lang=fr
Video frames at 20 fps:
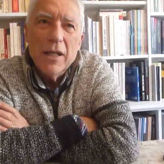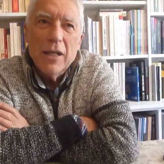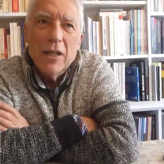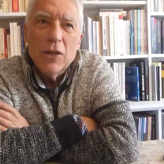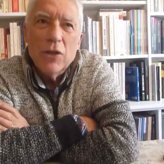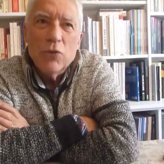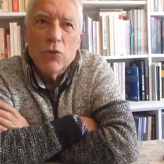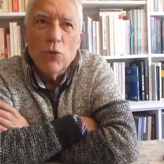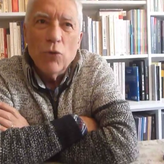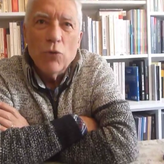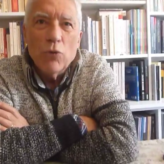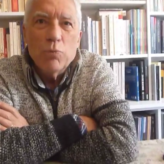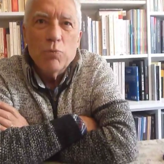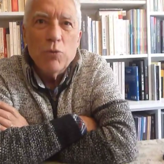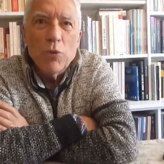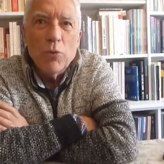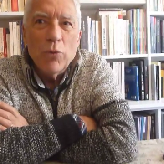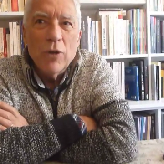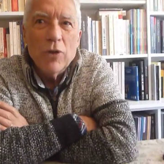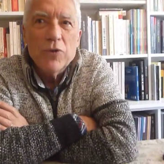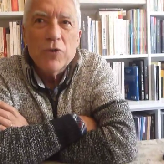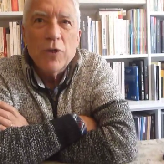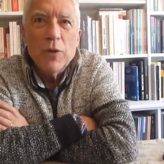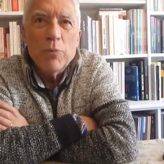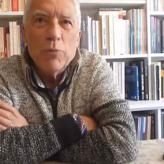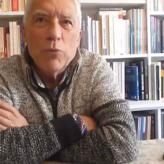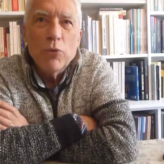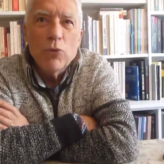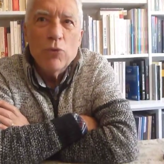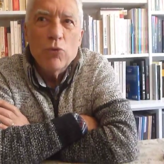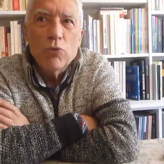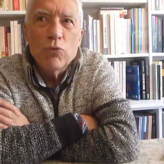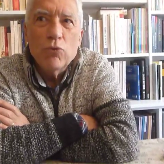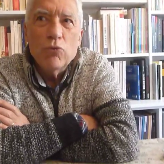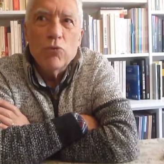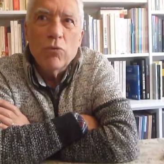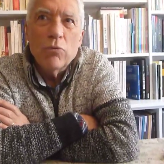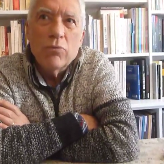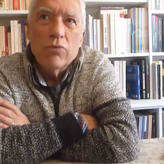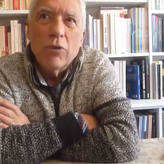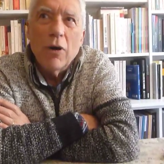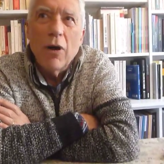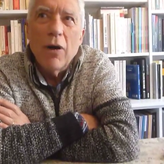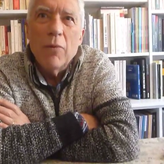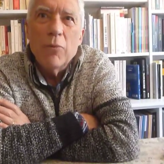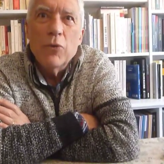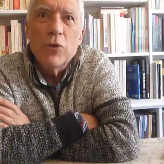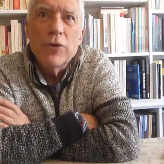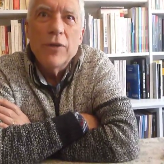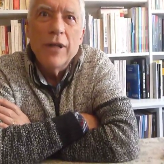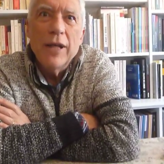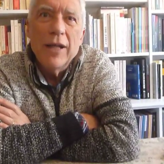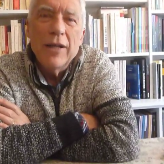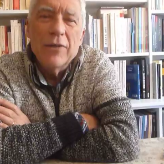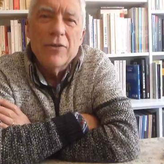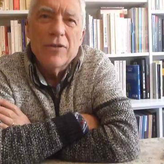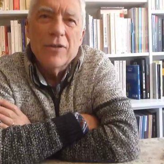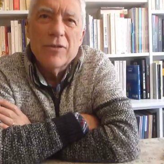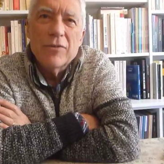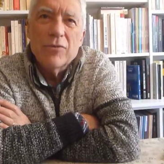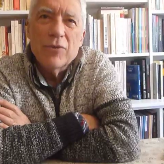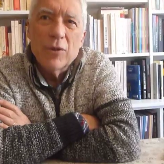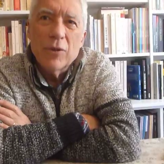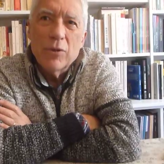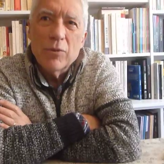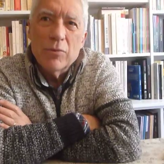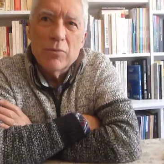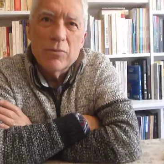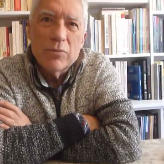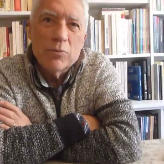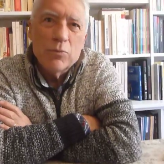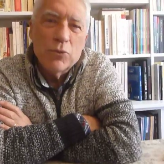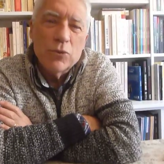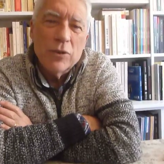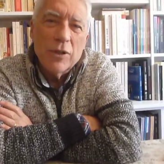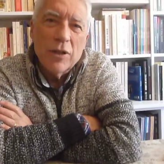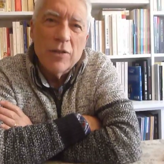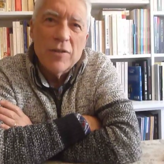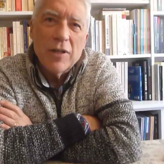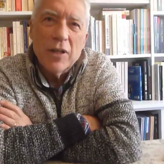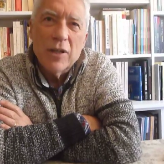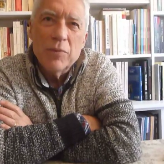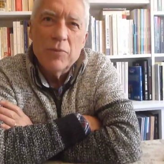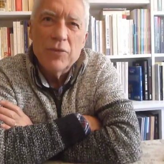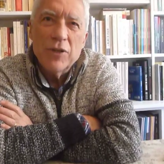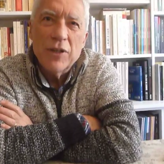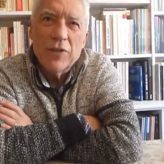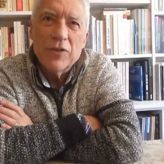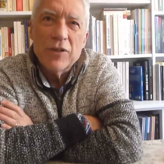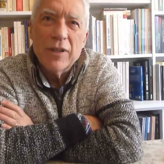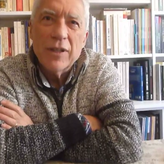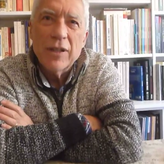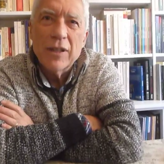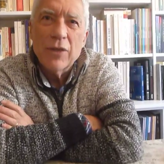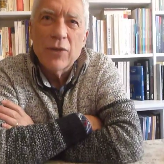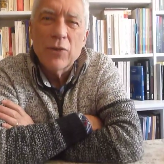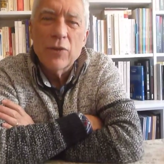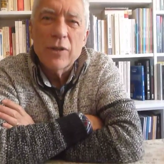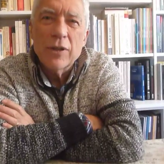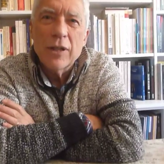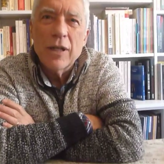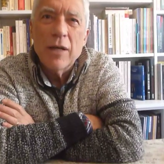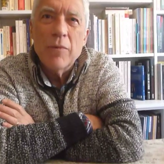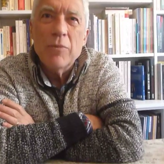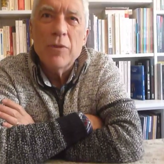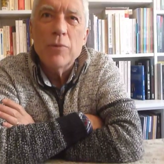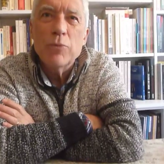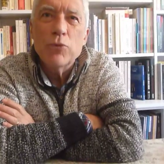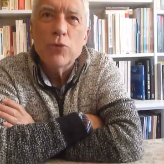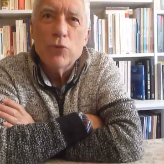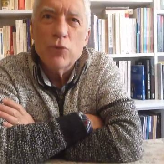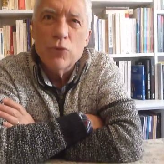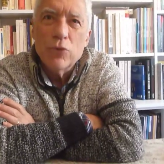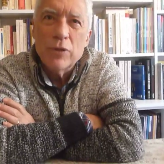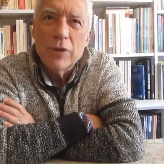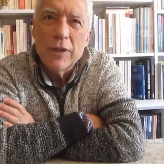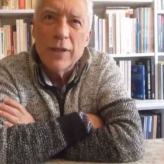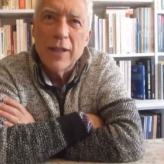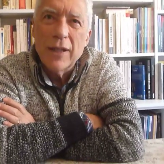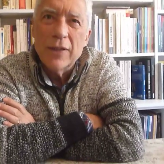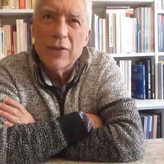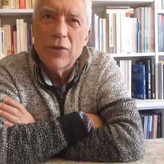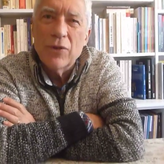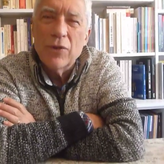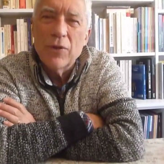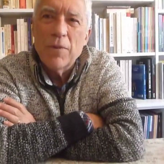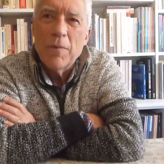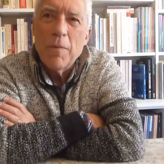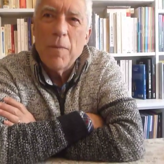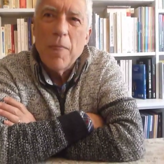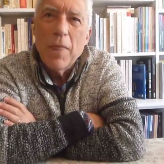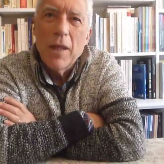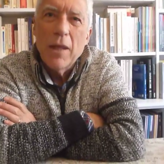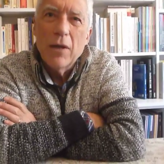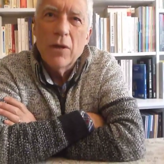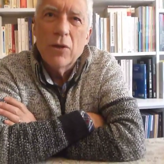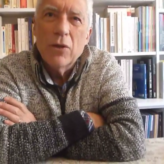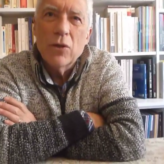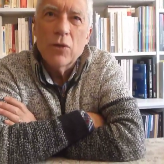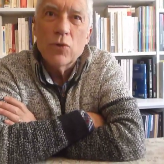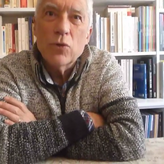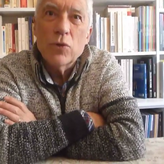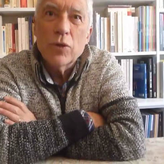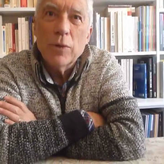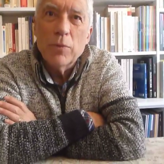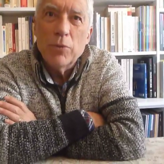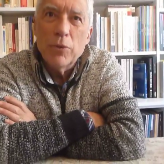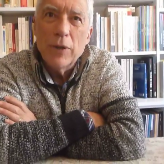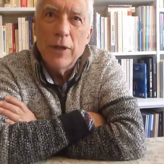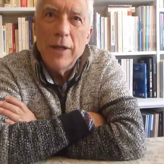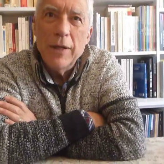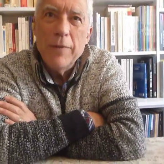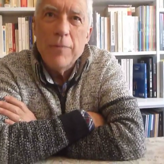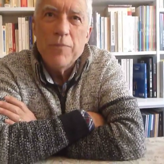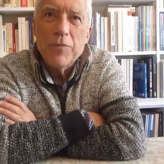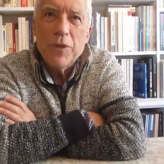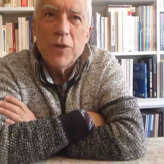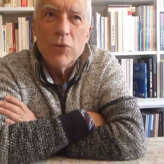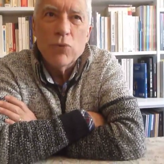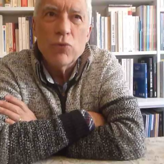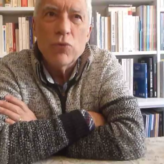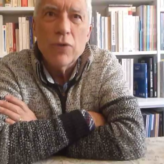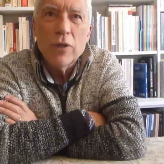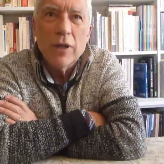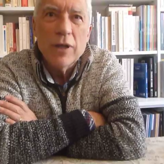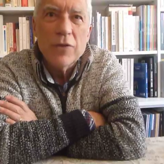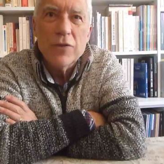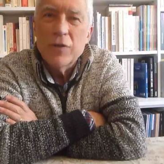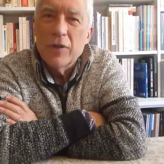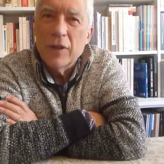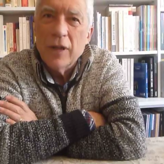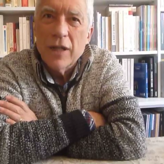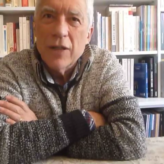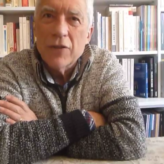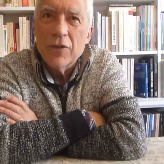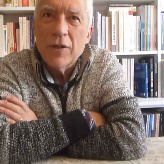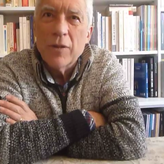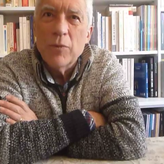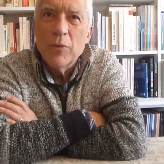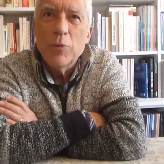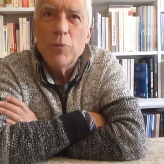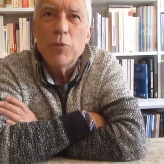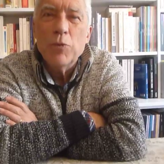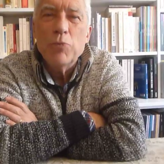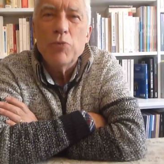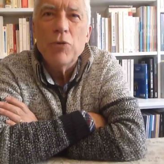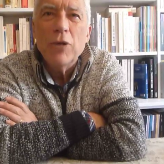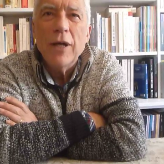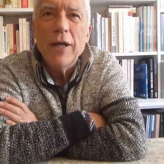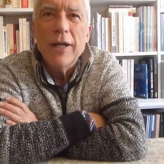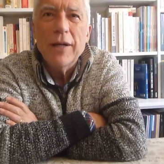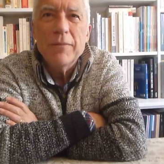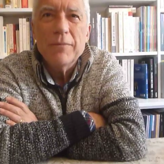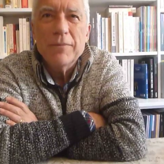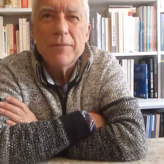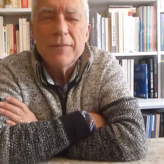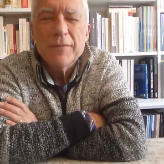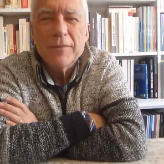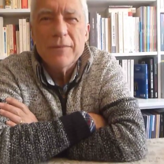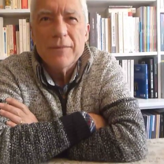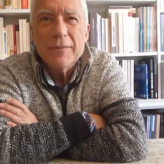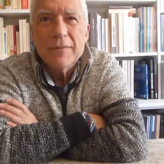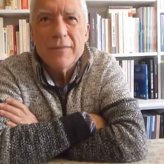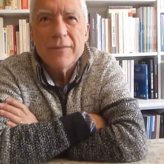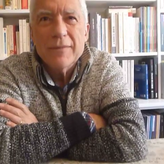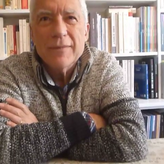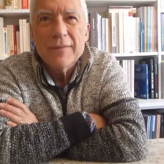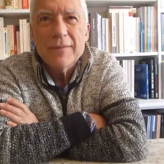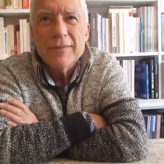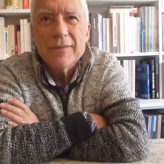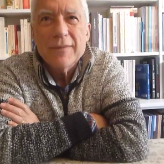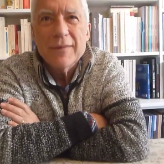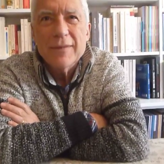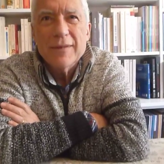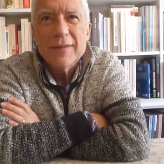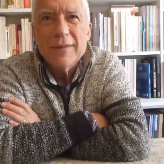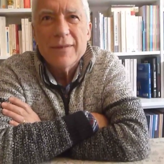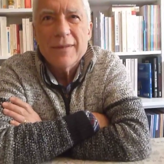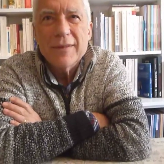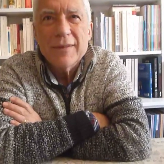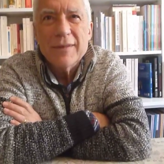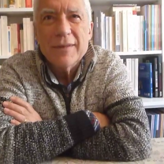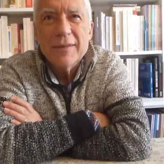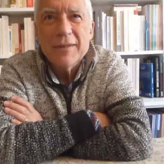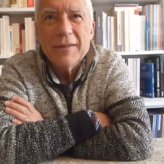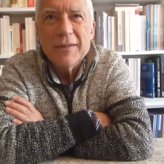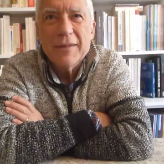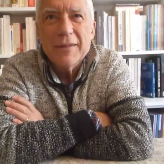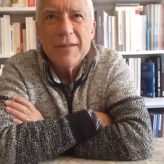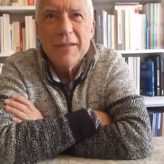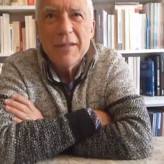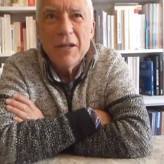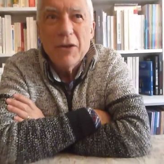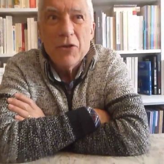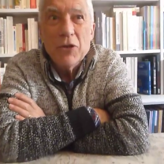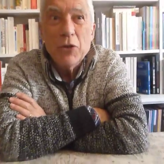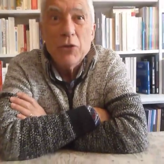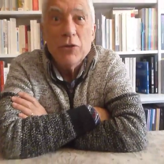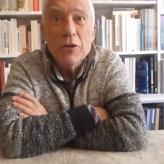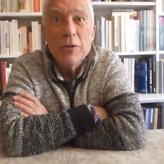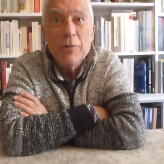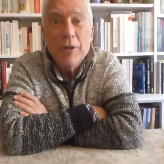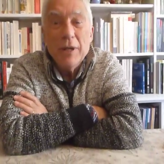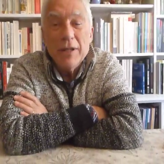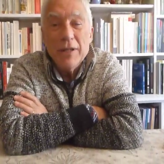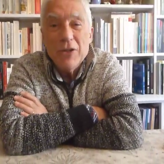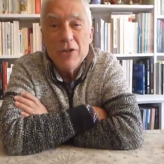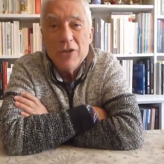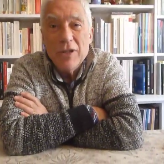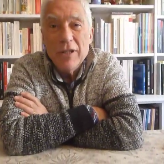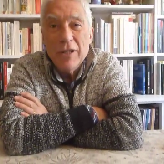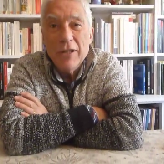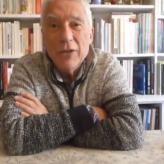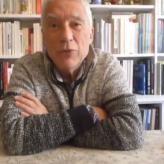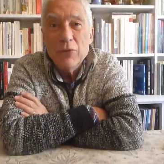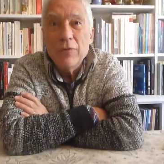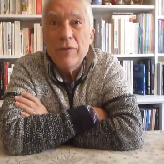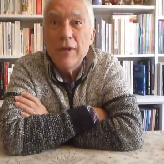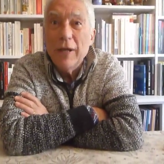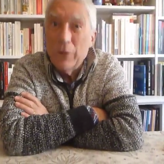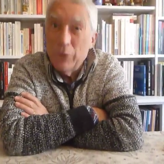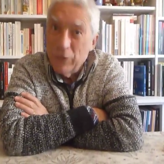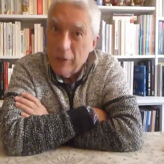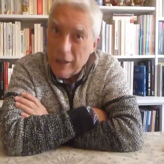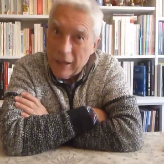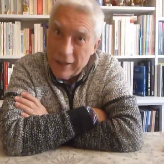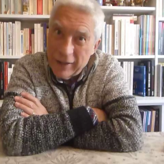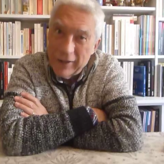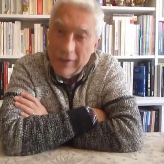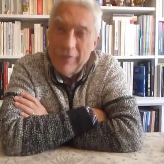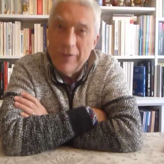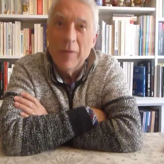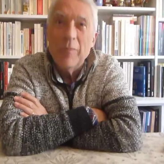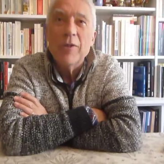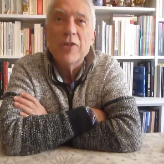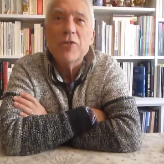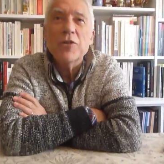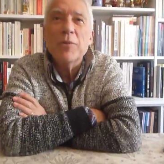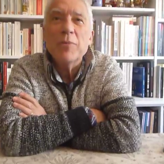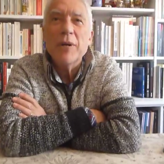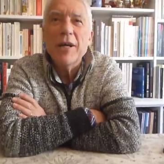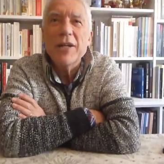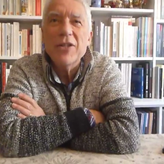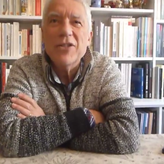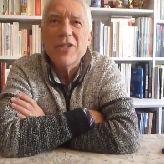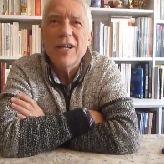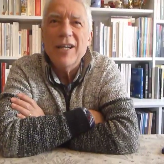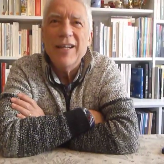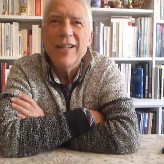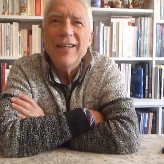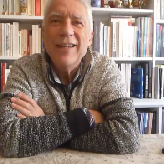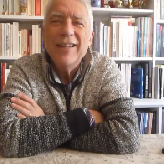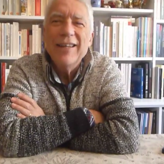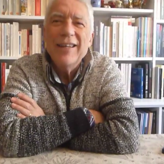Et donc, pour moi, c'est un peu un modèle, on peut dire ça comme ça. C'est quelqu'un qui a amené beaucoup au théâtre euh, contemporain, tout en restant extrêmement populaire. Et Jacques Audiberti dans tout ça Jacques Audiberti, je l'ai découvert donc à travers Marcel Maréchal.